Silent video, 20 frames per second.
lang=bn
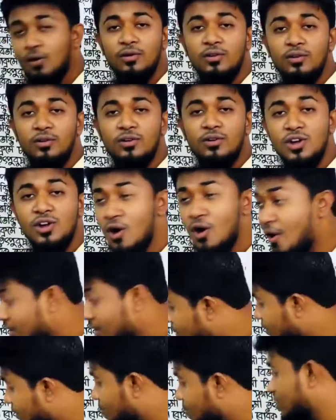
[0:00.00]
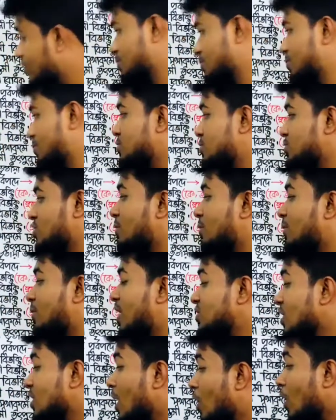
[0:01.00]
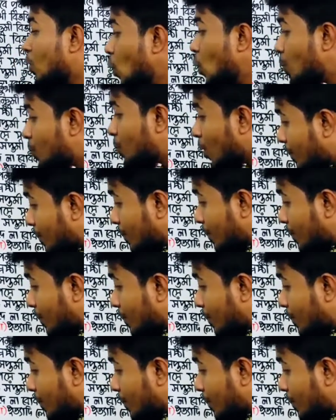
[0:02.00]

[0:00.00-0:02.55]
নয় তৎপুরুষ সমাস উপপথ